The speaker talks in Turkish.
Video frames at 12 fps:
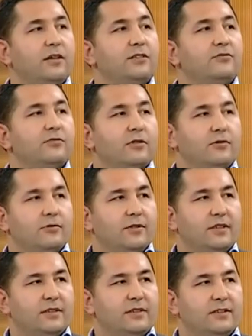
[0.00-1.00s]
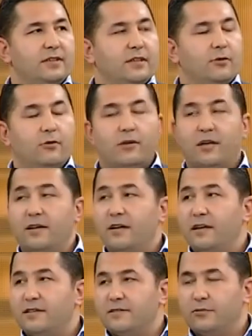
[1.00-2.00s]
en güzel örneğidir. Orhan
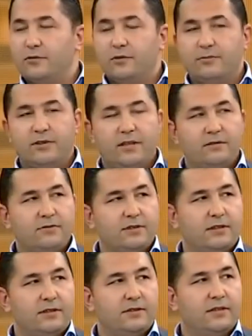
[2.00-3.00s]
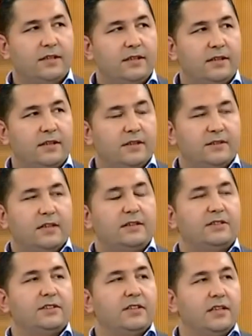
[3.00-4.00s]
Gazi dönemi dervişlerinden
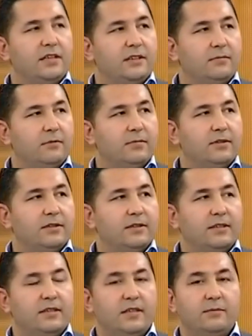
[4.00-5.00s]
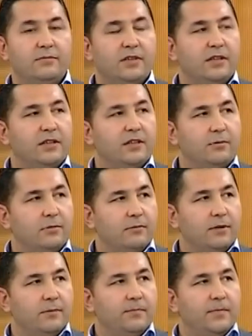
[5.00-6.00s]
sadece Geyikli Baba da değil, hem Geyikli
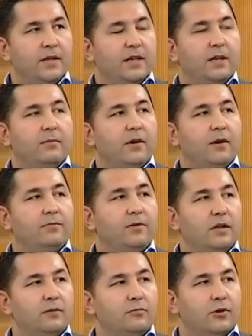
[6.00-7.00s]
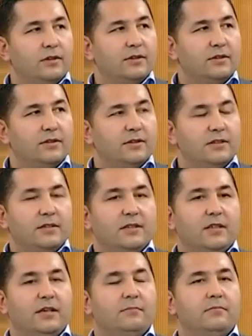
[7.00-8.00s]
Baba, hem Abdal Murat,
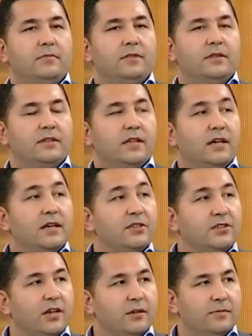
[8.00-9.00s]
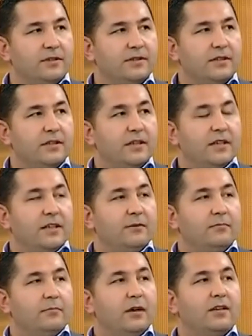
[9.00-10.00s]
hem e, Karaca Ahmet,
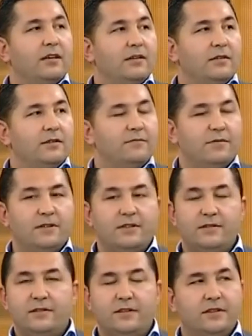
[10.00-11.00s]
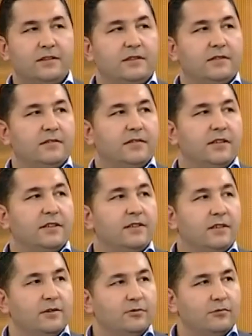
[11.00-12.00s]
hem Balkanların fethindeki Seyid
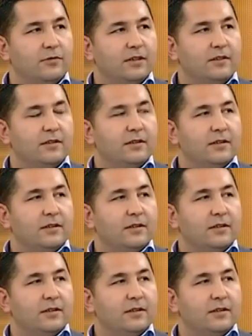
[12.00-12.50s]
Ali Sultan,